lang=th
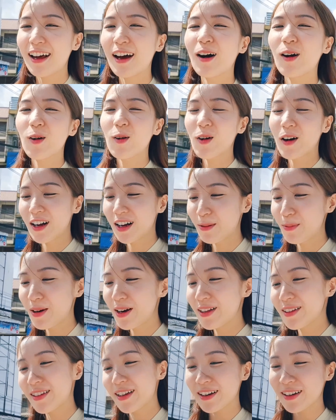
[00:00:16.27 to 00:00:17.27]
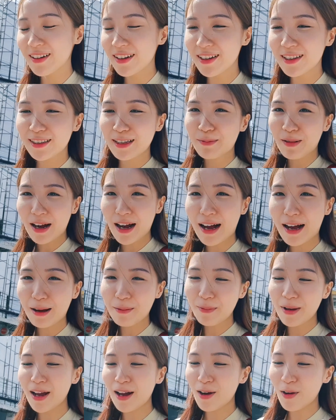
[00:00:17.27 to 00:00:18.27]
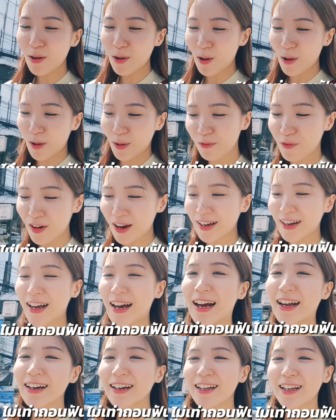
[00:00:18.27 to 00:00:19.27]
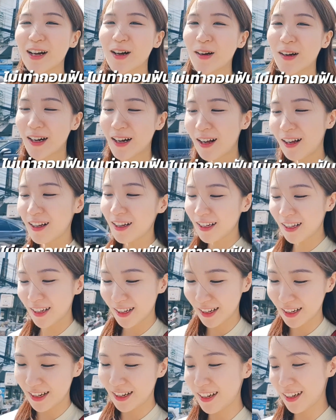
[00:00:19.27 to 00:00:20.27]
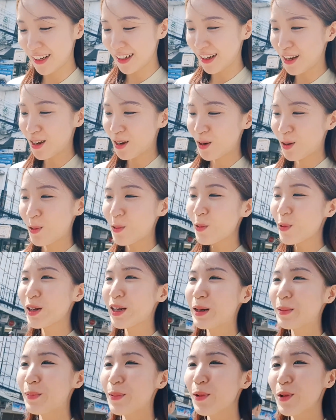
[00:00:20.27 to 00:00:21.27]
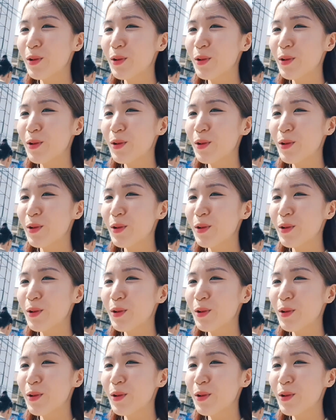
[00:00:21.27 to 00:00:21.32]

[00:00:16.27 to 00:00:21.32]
เราอ่ะบริจาคเลือด10ครั้งไม่เข้าถอดฟันครั้งเดียวนะเฮ้ยปูดหิน